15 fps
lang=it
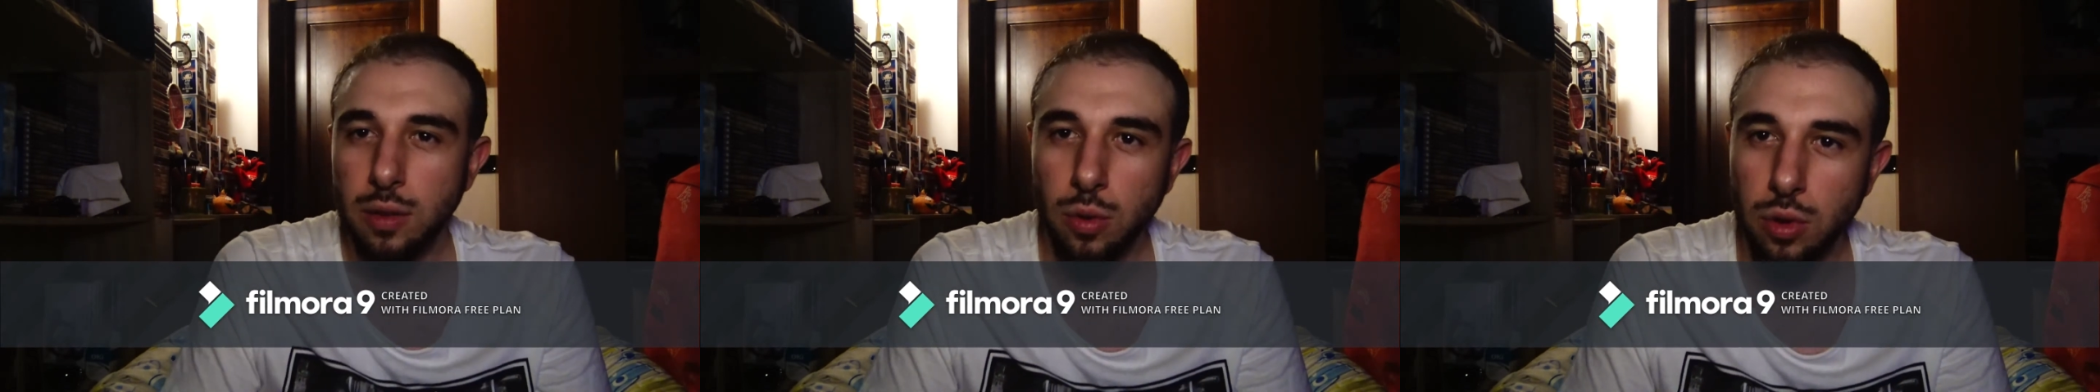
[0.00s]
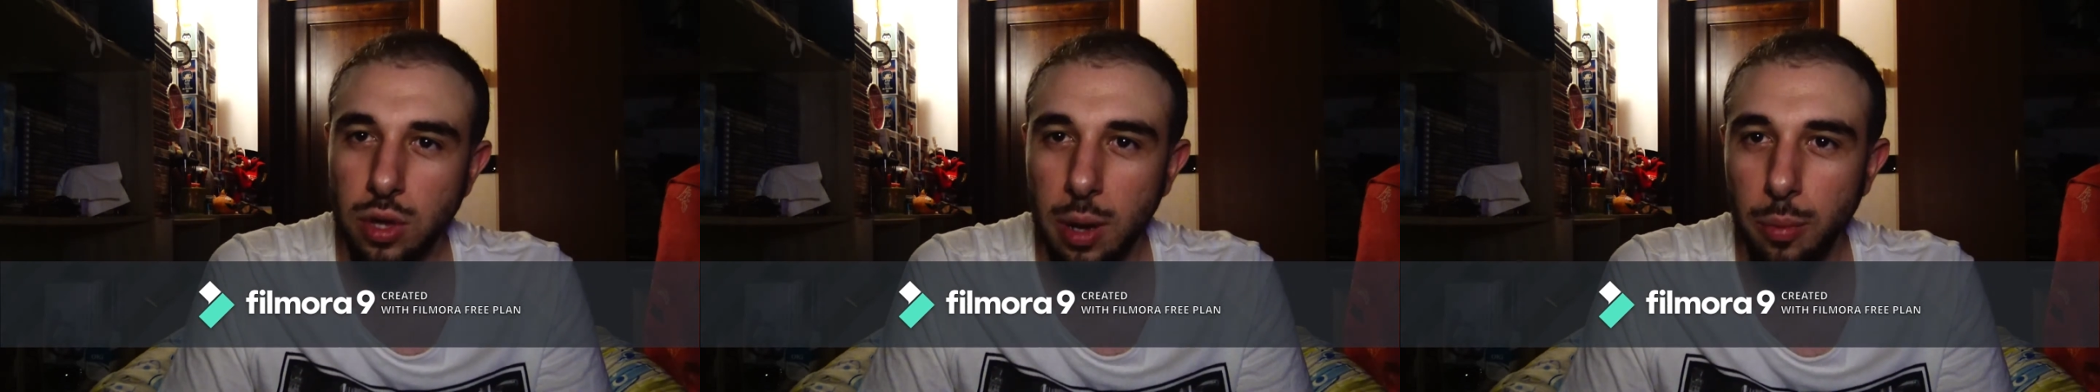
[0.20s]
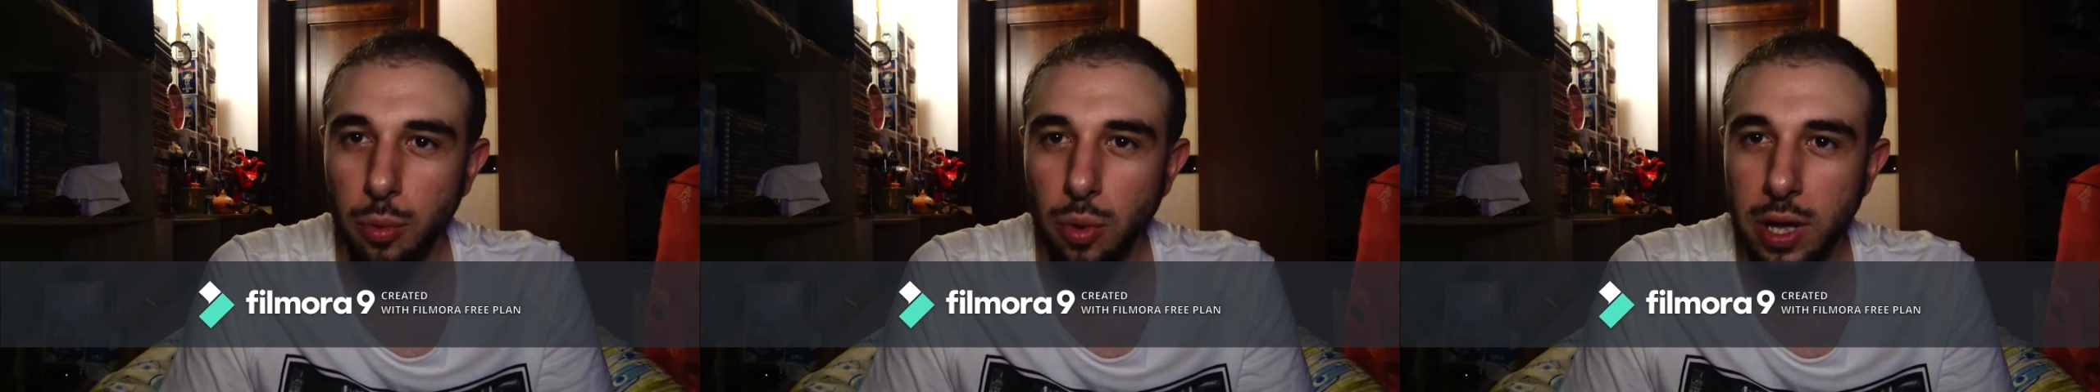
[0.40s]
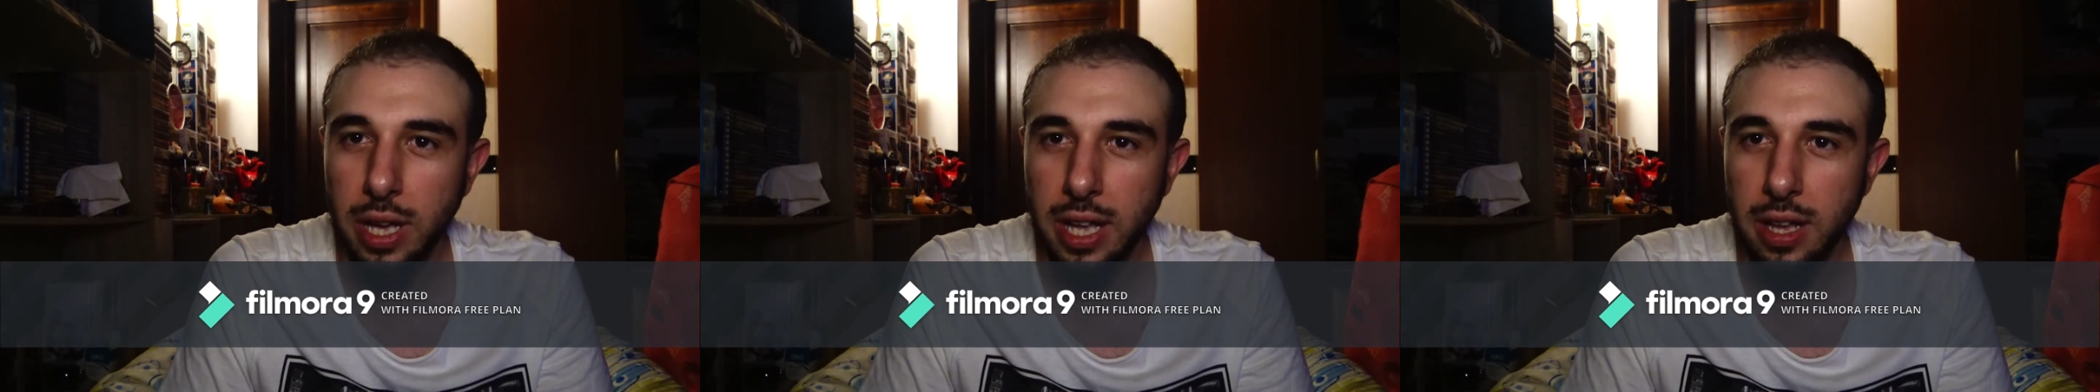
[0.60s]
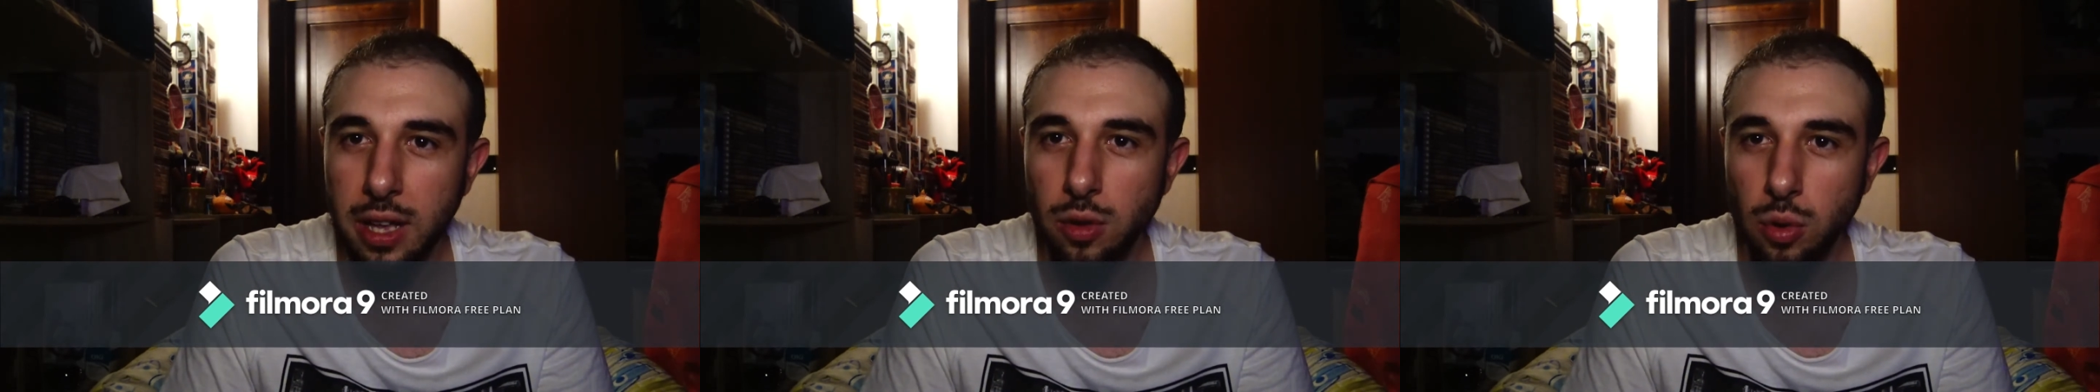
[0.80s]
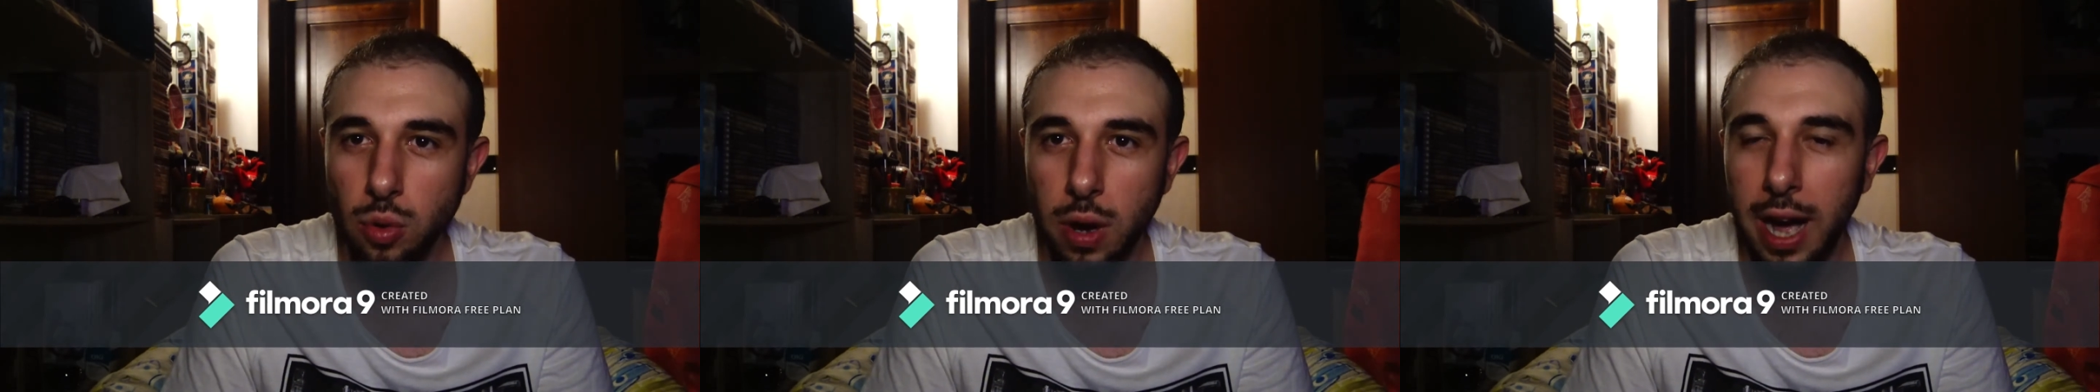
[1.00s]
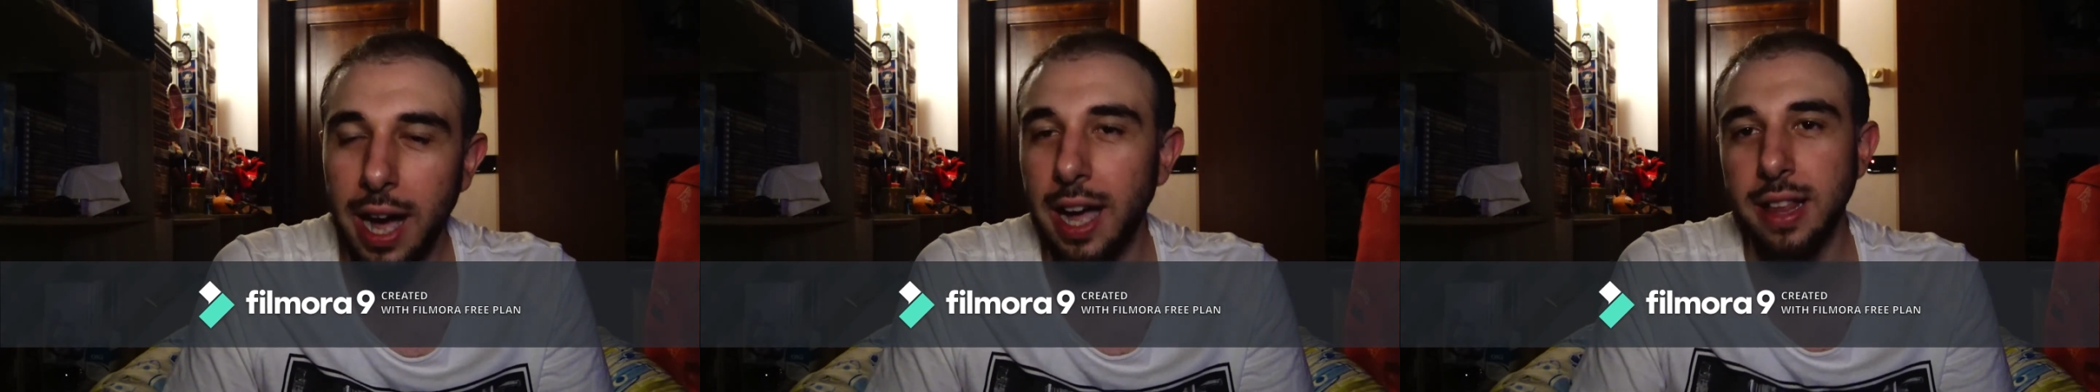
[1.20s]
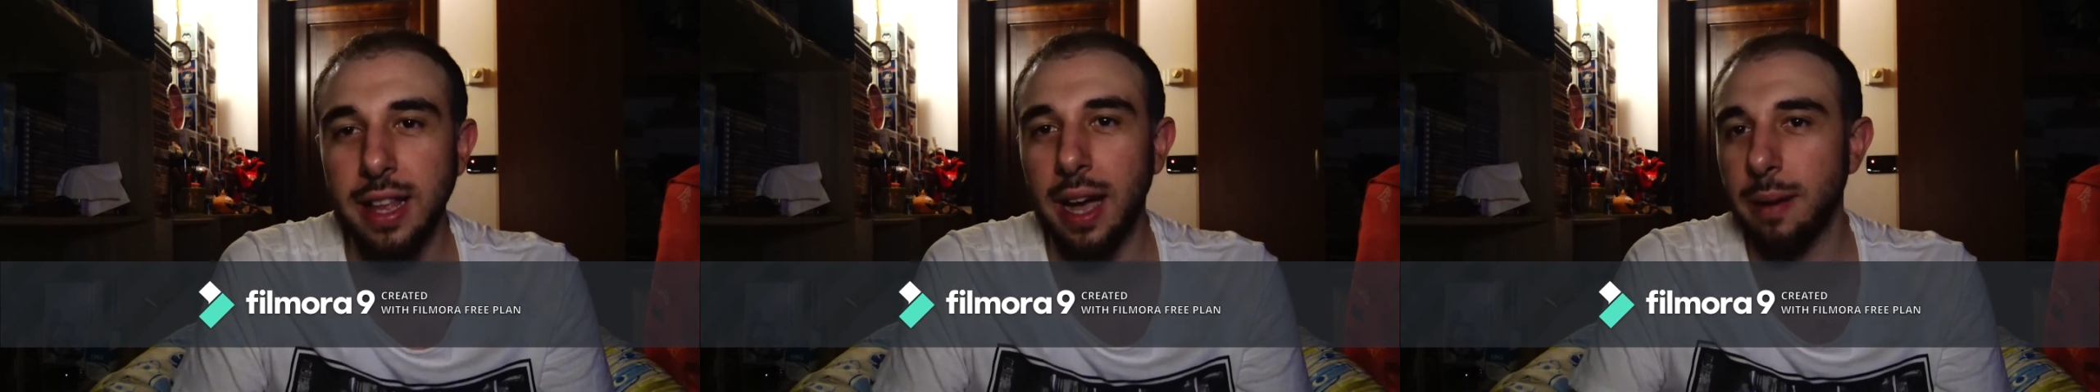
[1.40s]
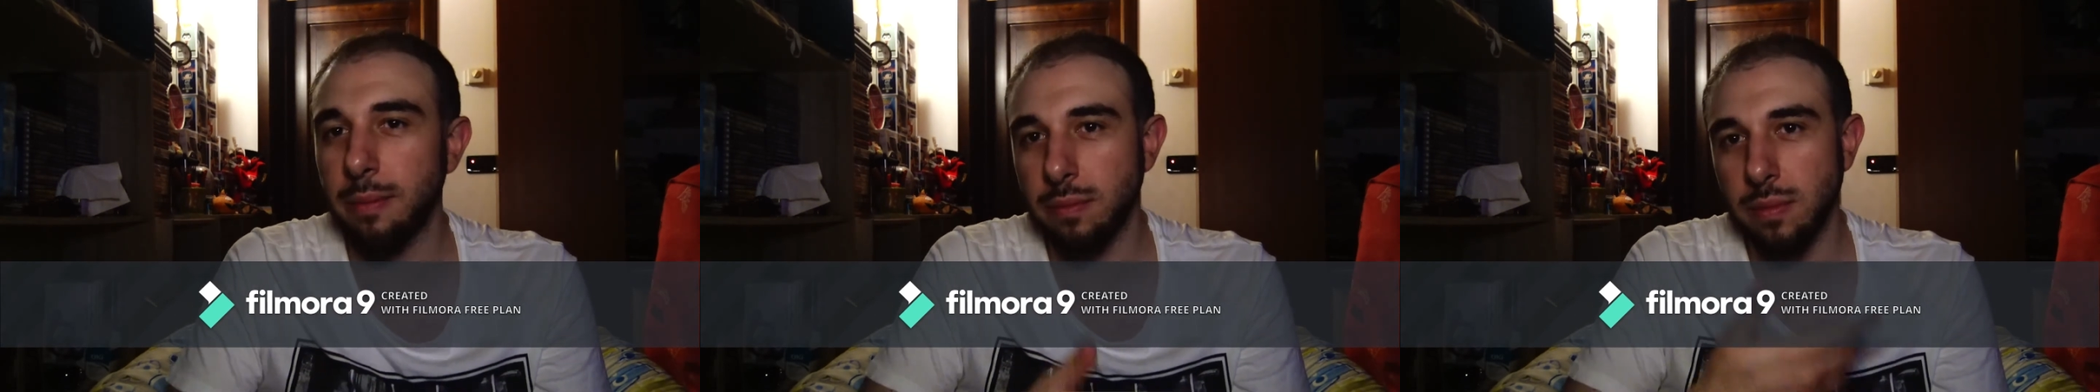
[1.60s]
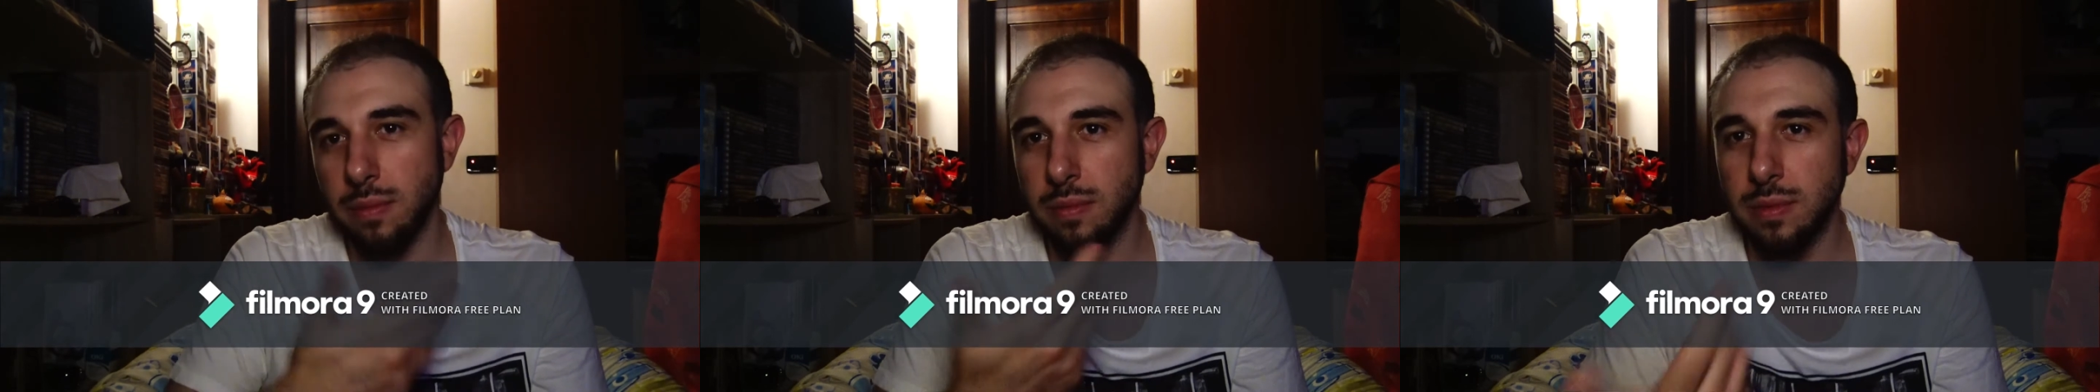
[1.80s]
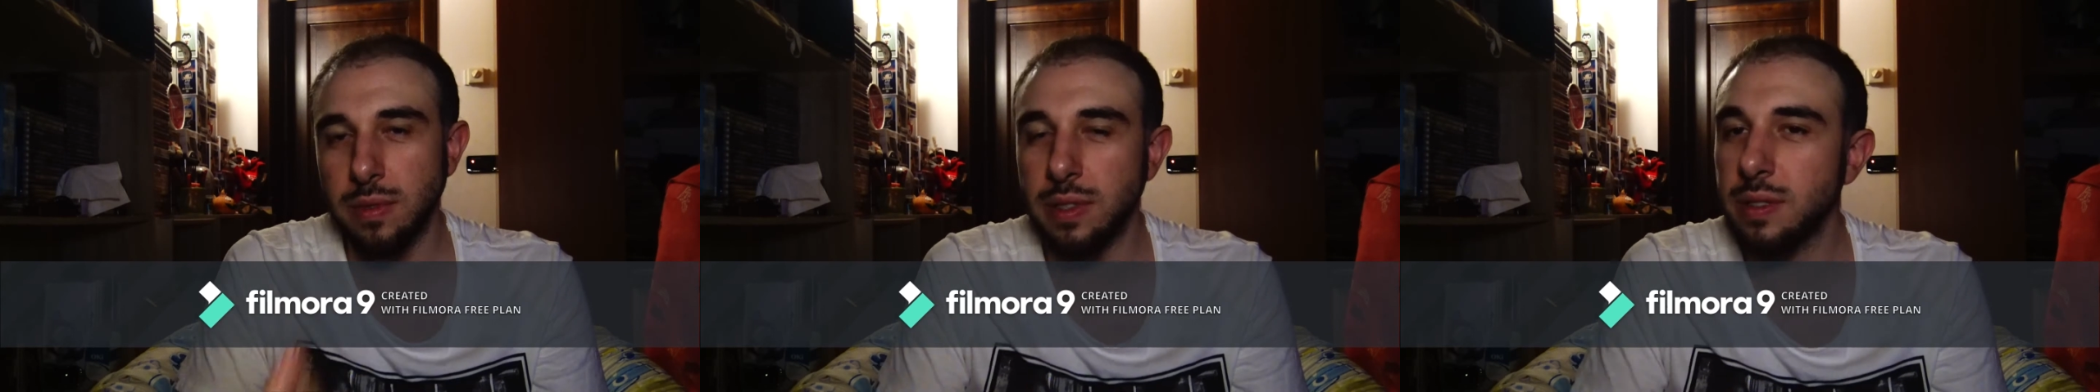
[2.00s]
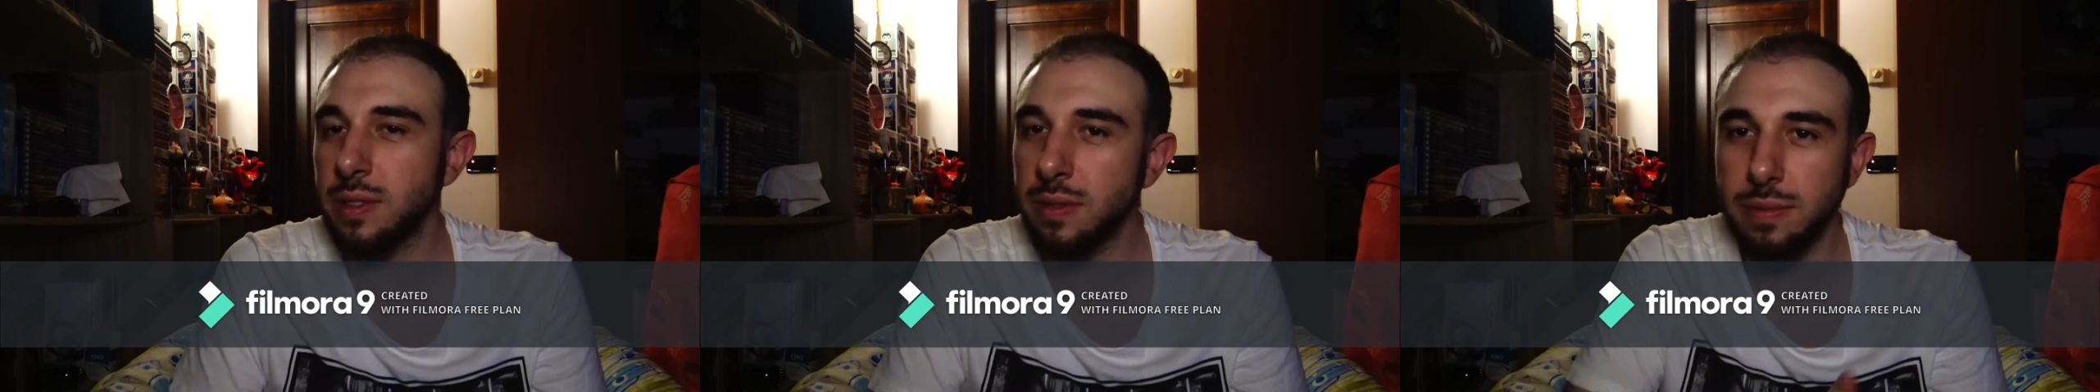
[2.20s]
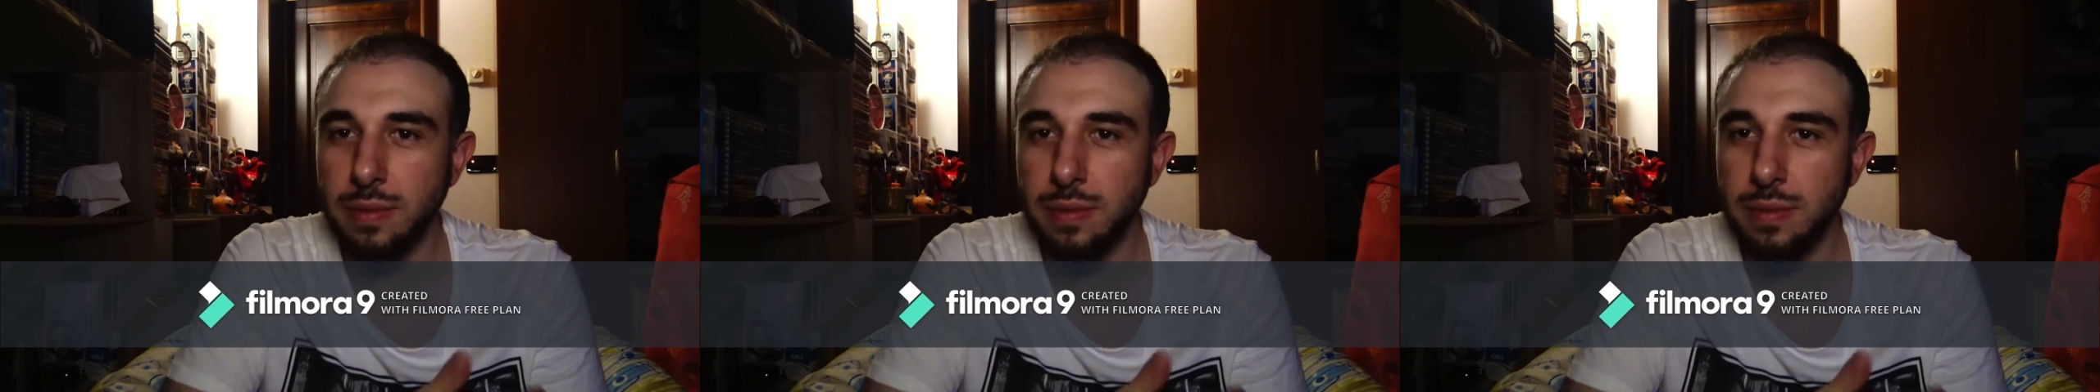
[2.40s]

tutta pulita, truccata. Tranquilla.